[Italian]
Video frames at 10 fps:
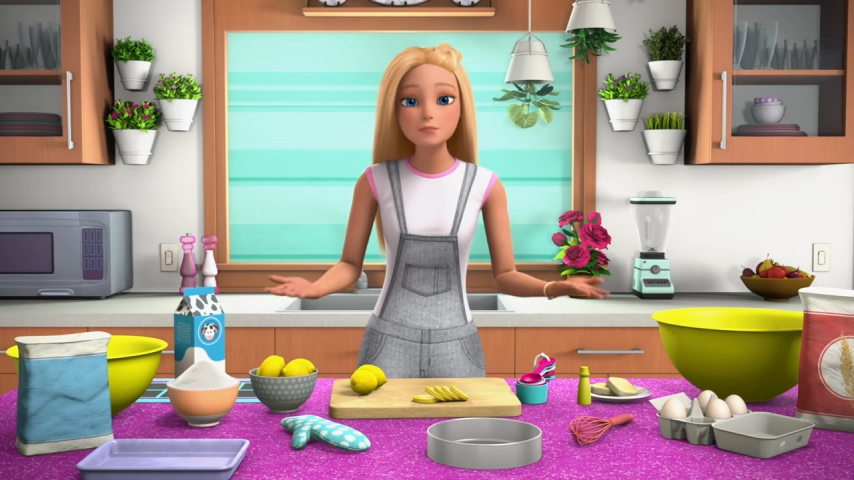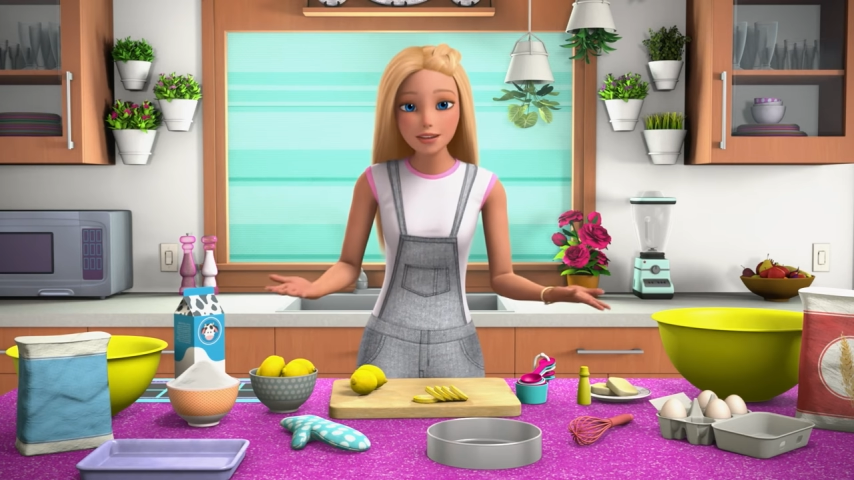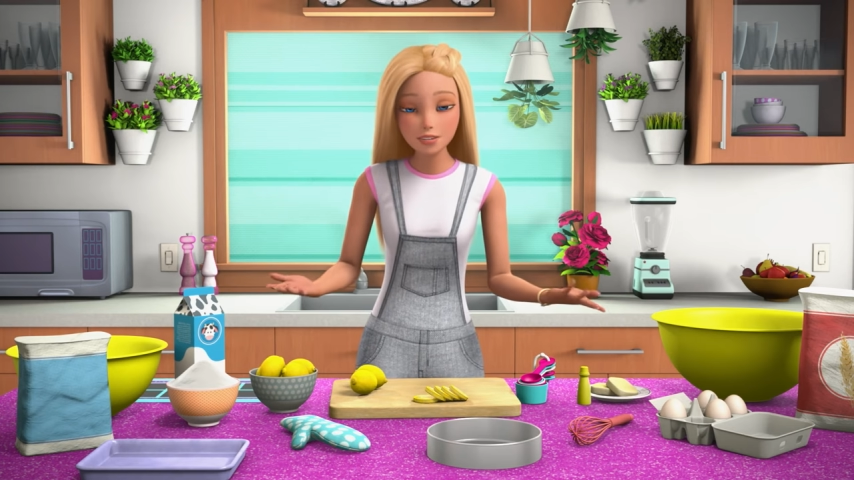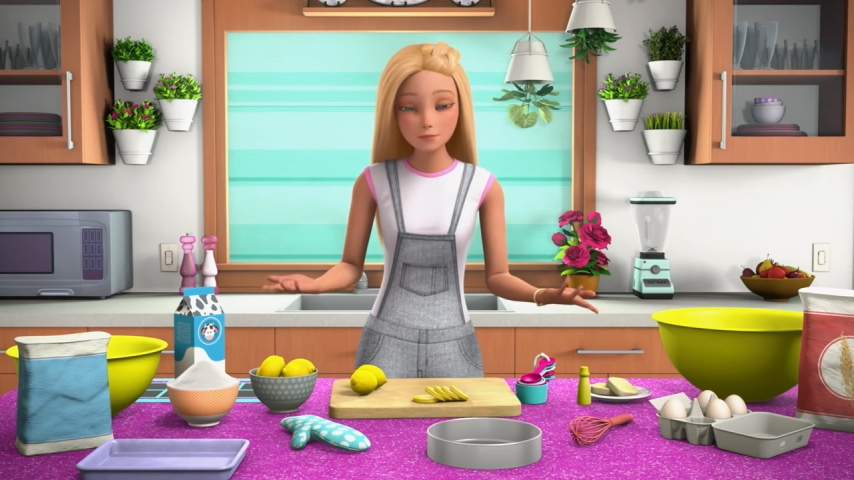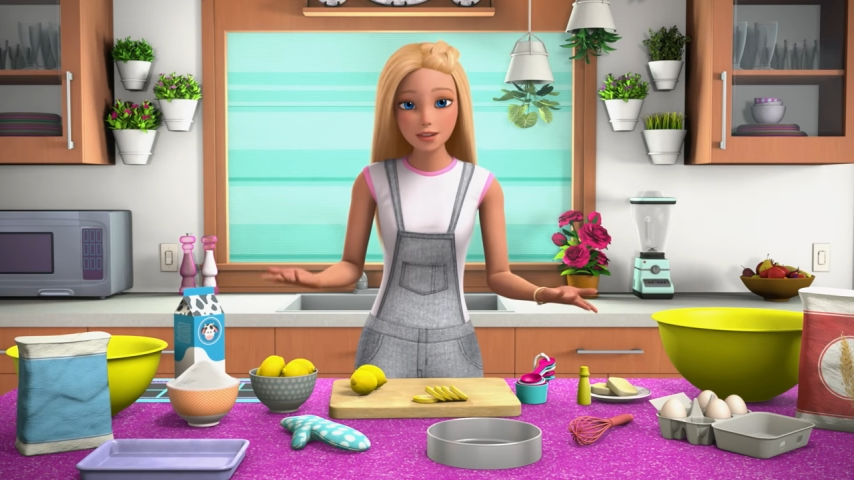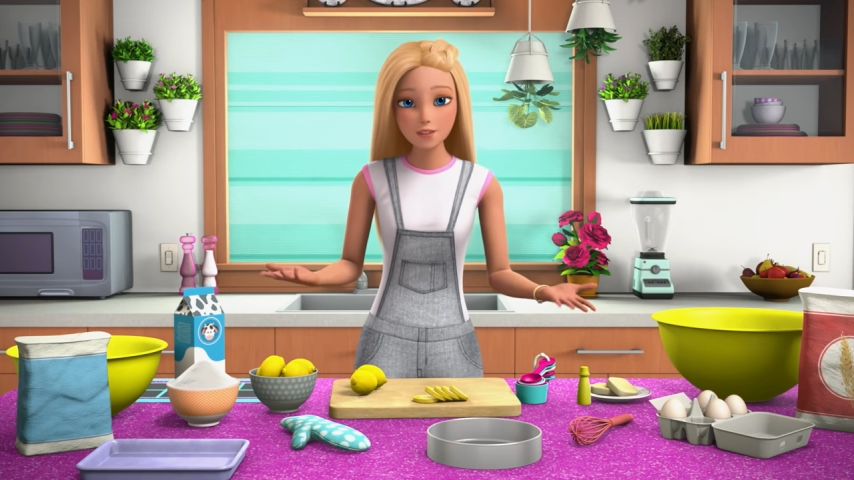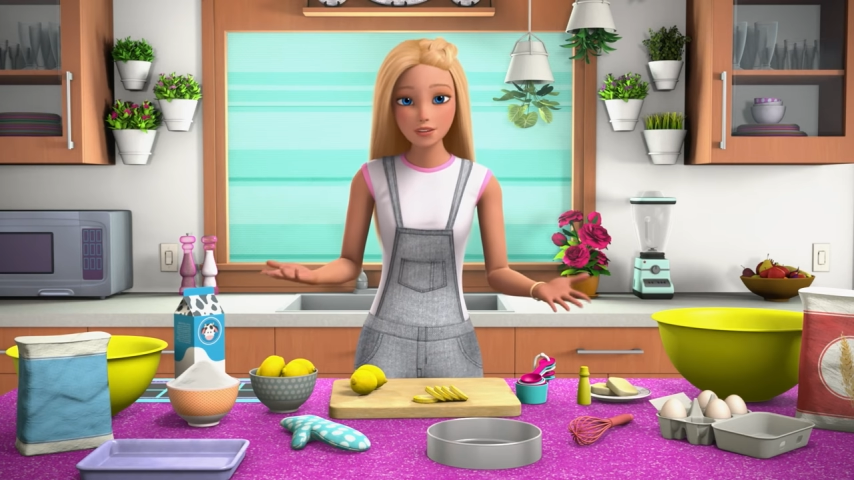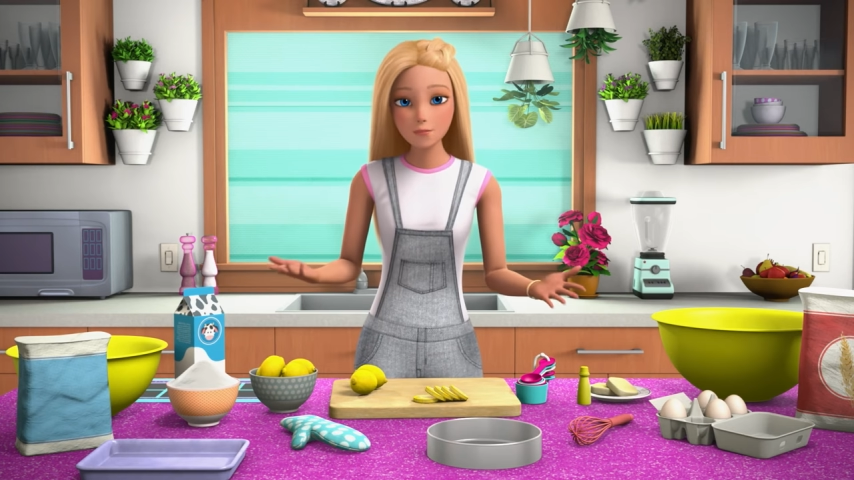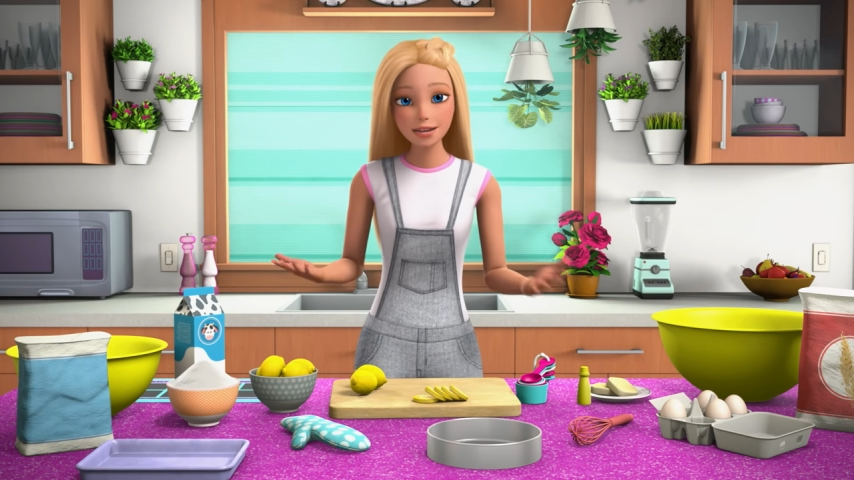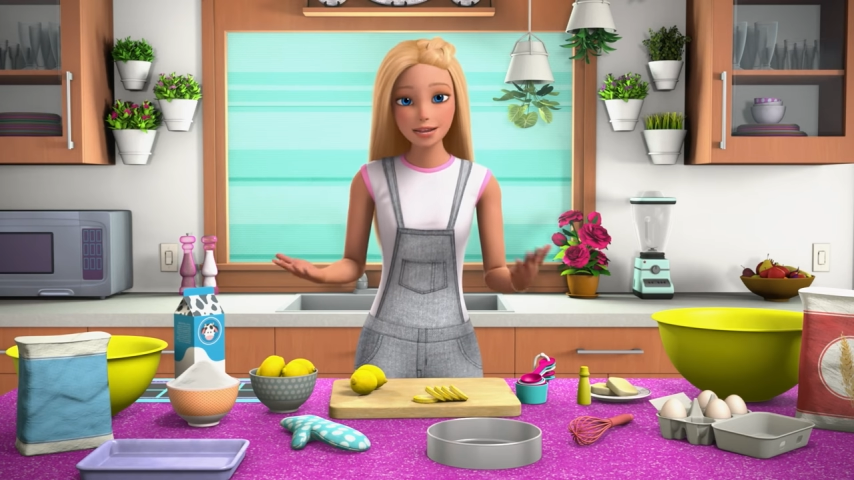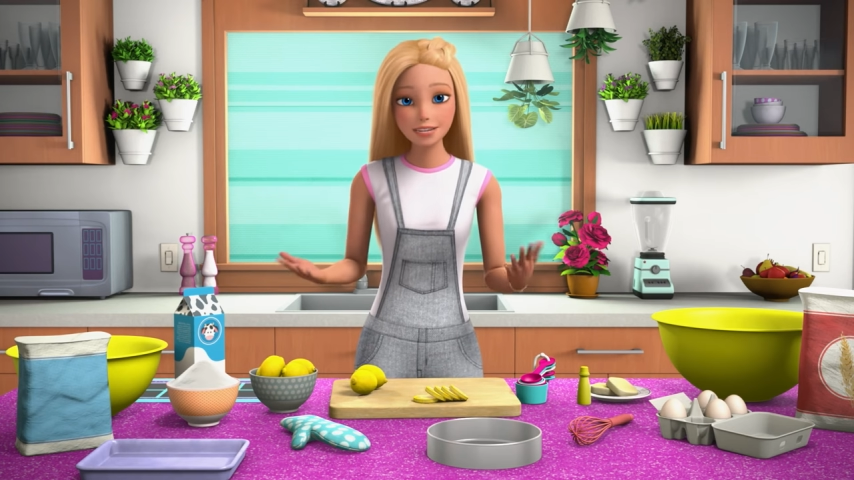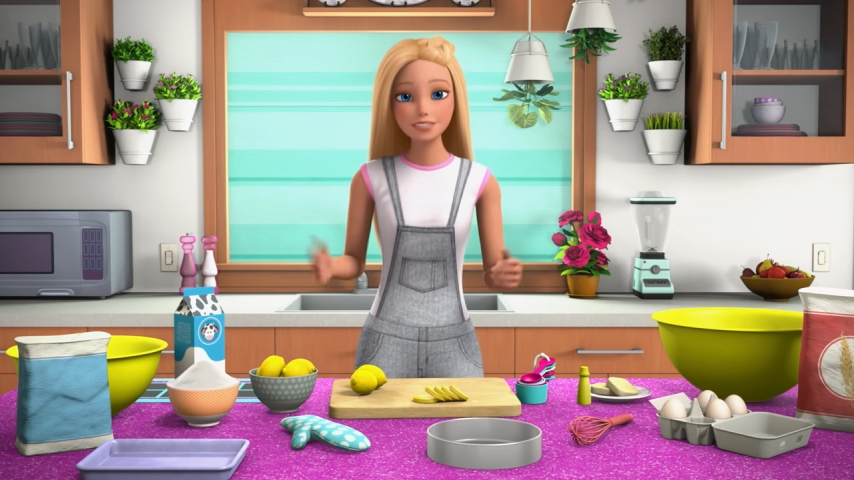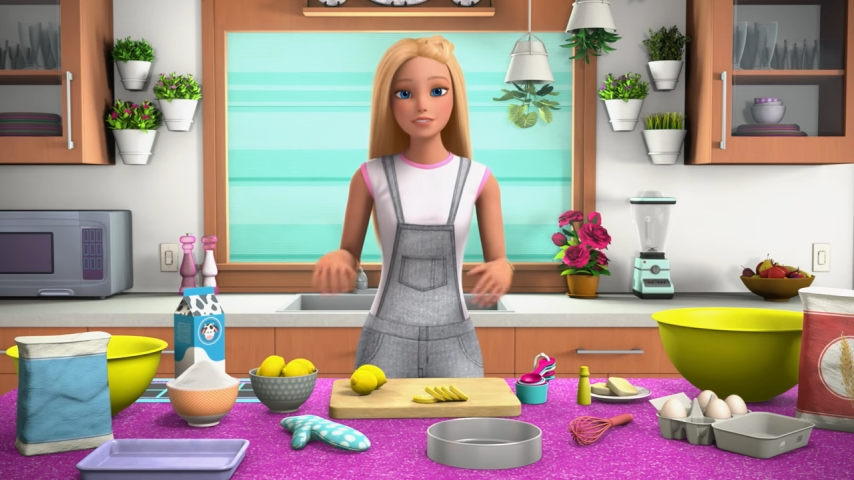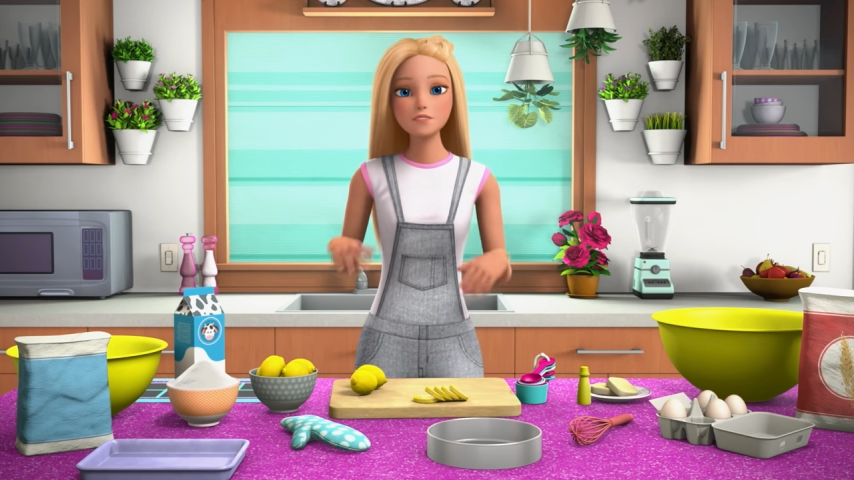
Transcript: durante l'esecuzione.